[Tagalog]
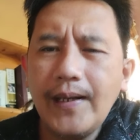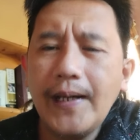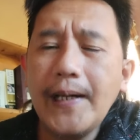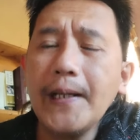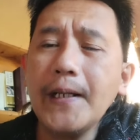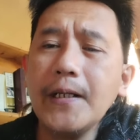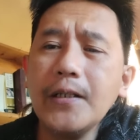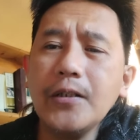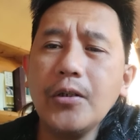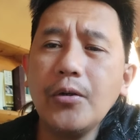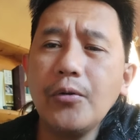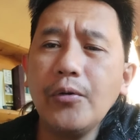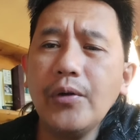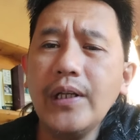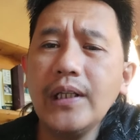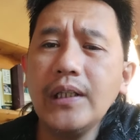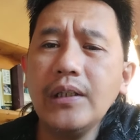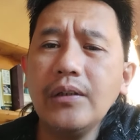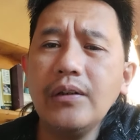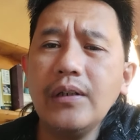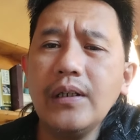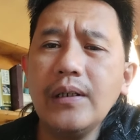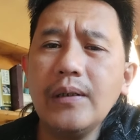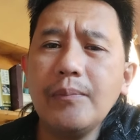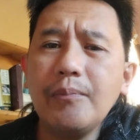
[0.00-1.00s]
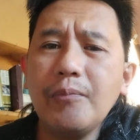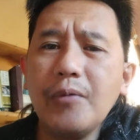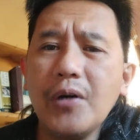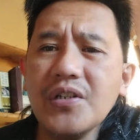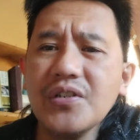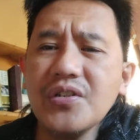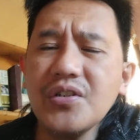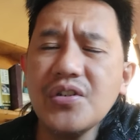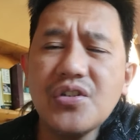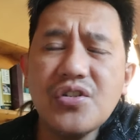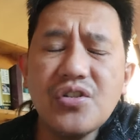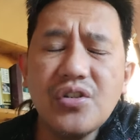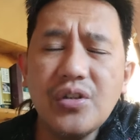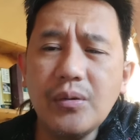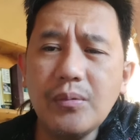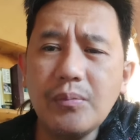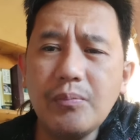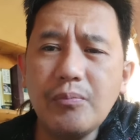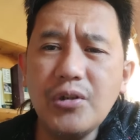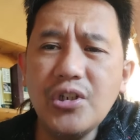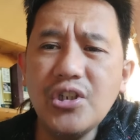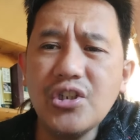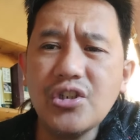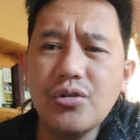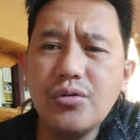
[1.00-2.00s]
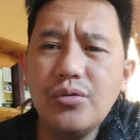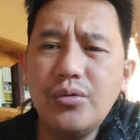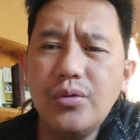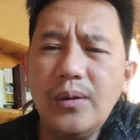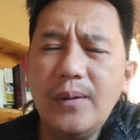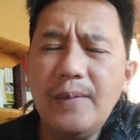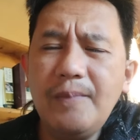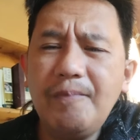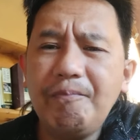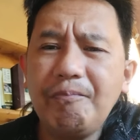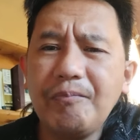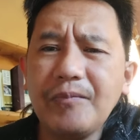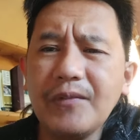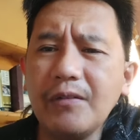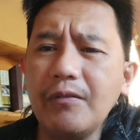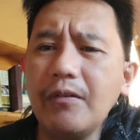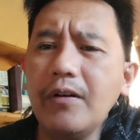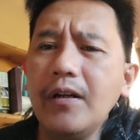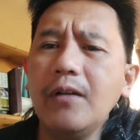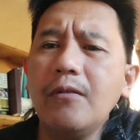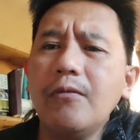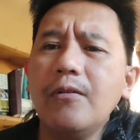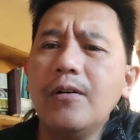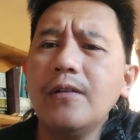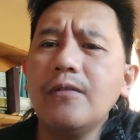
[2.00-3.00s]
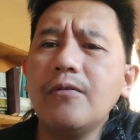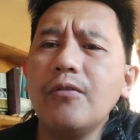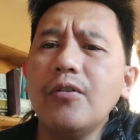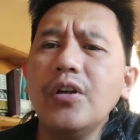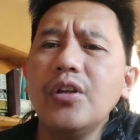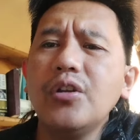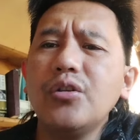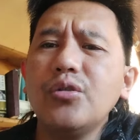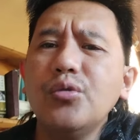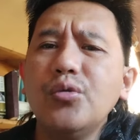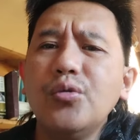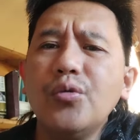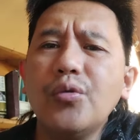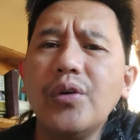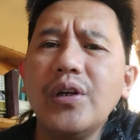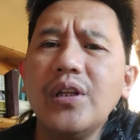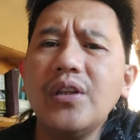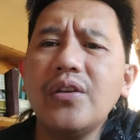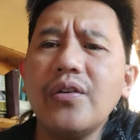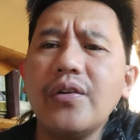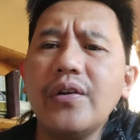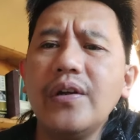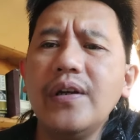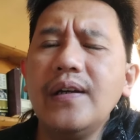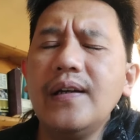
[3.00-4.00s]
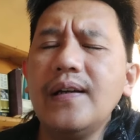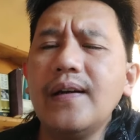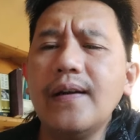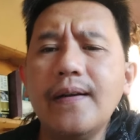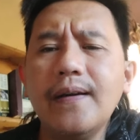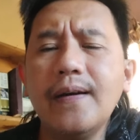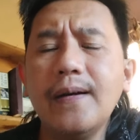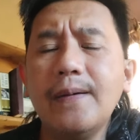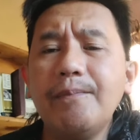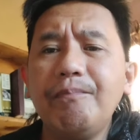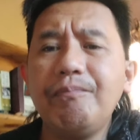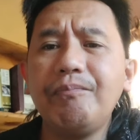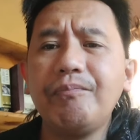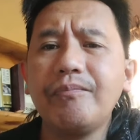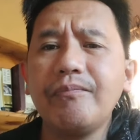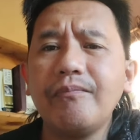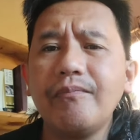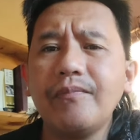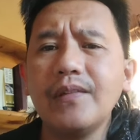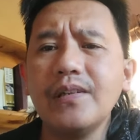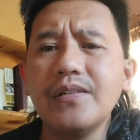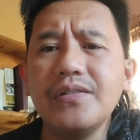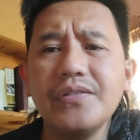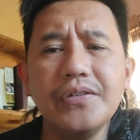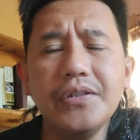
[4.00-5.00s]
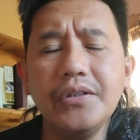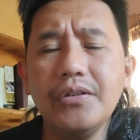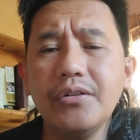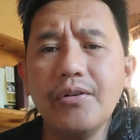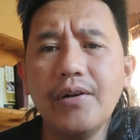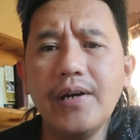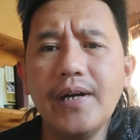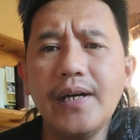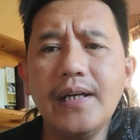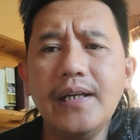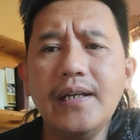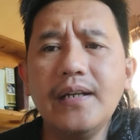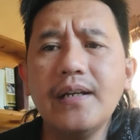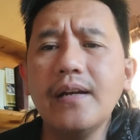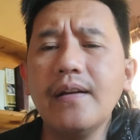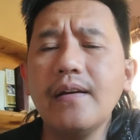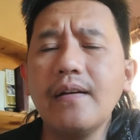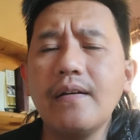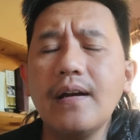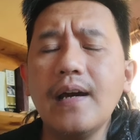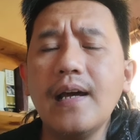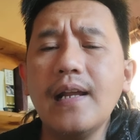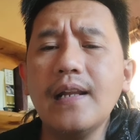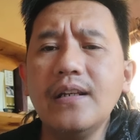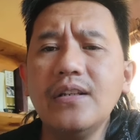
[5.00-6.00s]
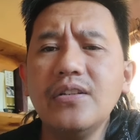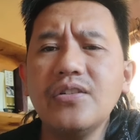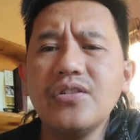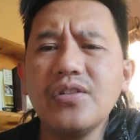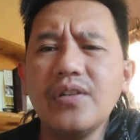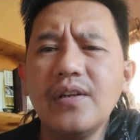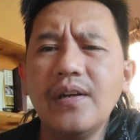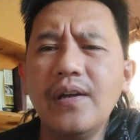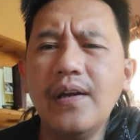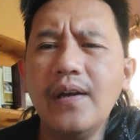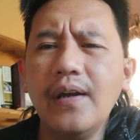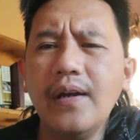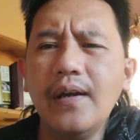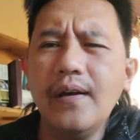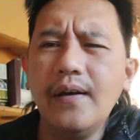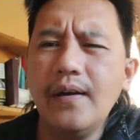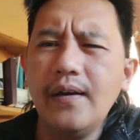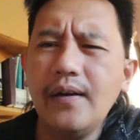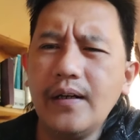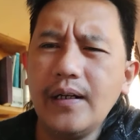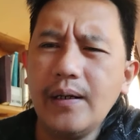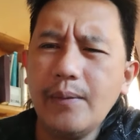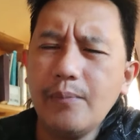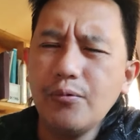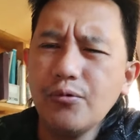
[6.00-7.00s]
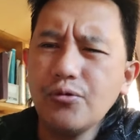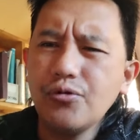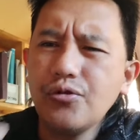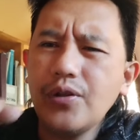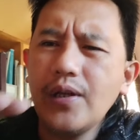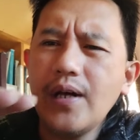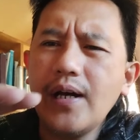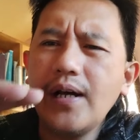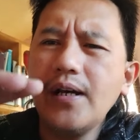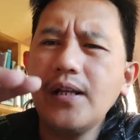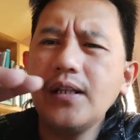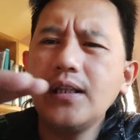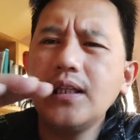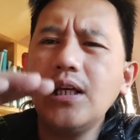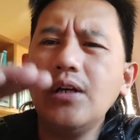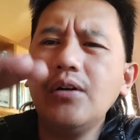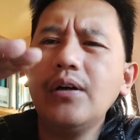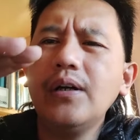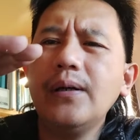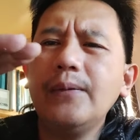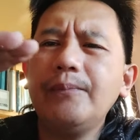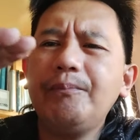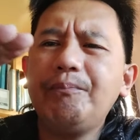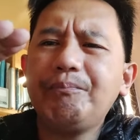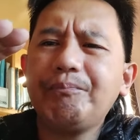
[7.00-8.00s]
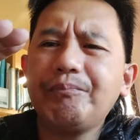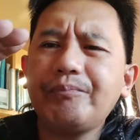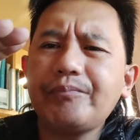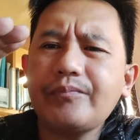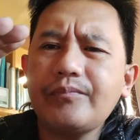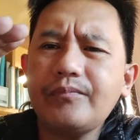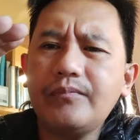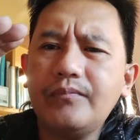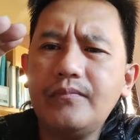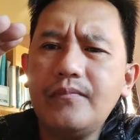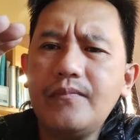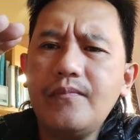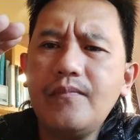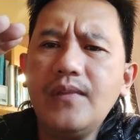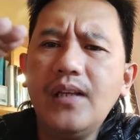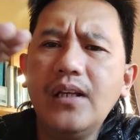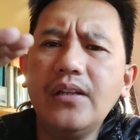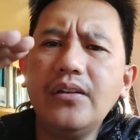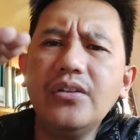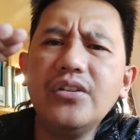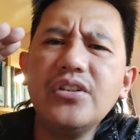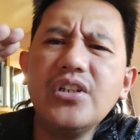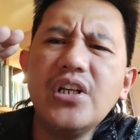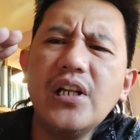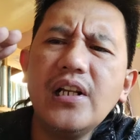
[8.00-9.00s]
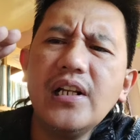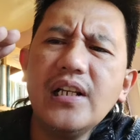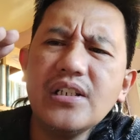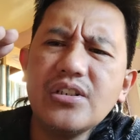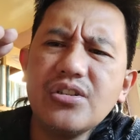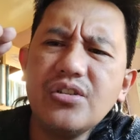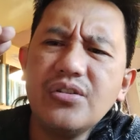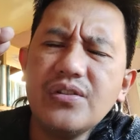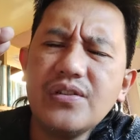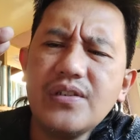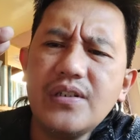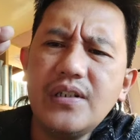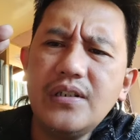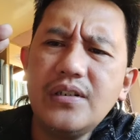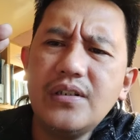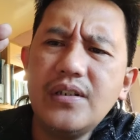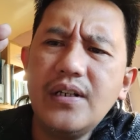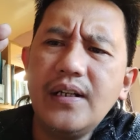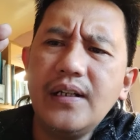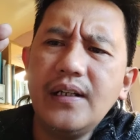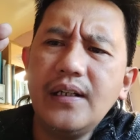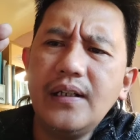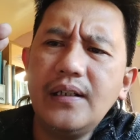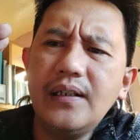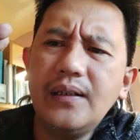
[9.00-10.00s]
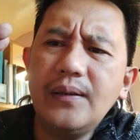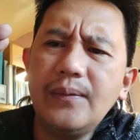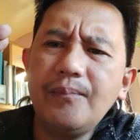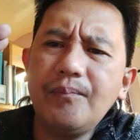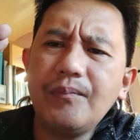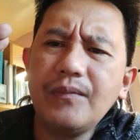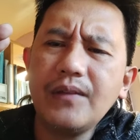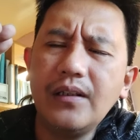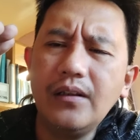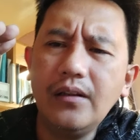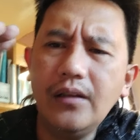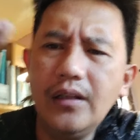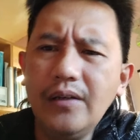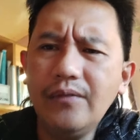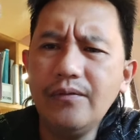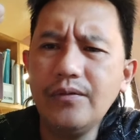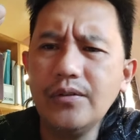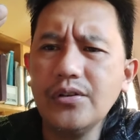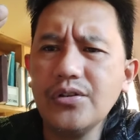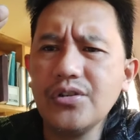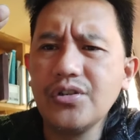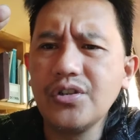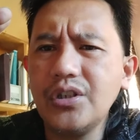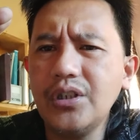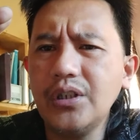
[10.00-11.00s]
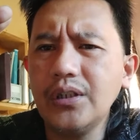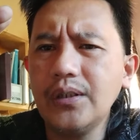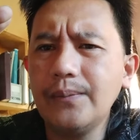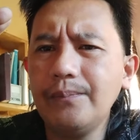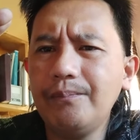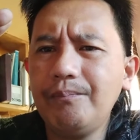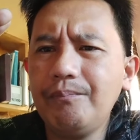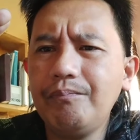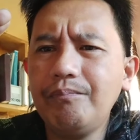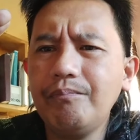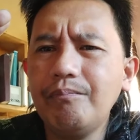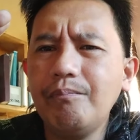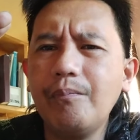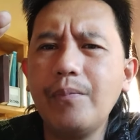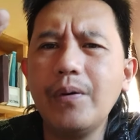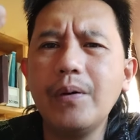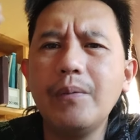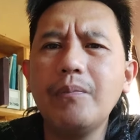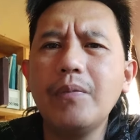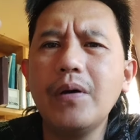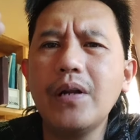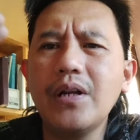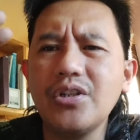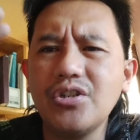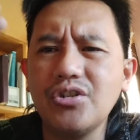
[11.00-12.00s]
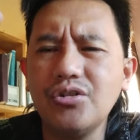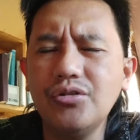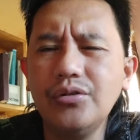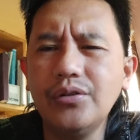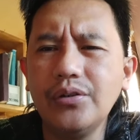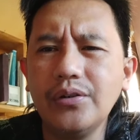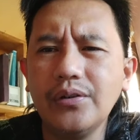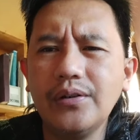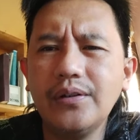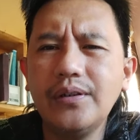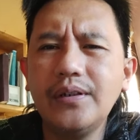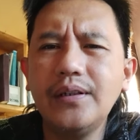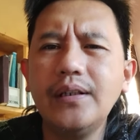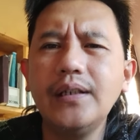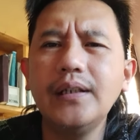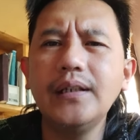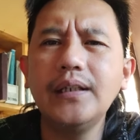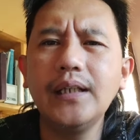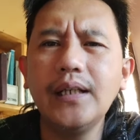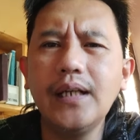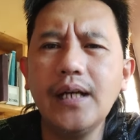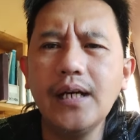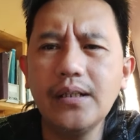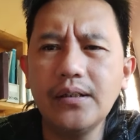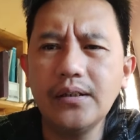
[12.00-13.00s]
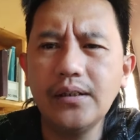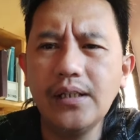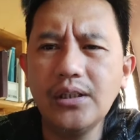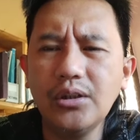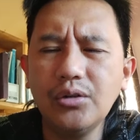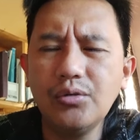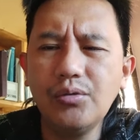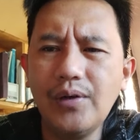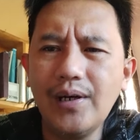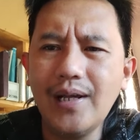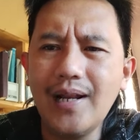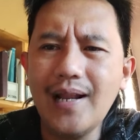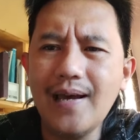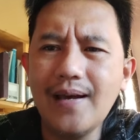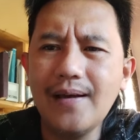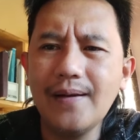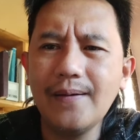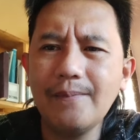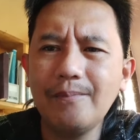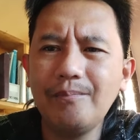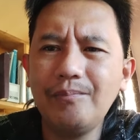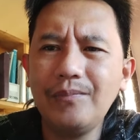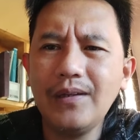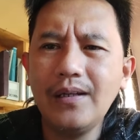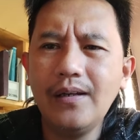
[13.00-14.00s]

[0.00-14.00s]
Ada di ko dati nga process, di preschool, grade 1, grade 2, grade 3, gana senior high, gana college. Kapusta kay tayong uh, DJ lessons ijay e nga levels kat preparasyon iti kahit ng tungalaan.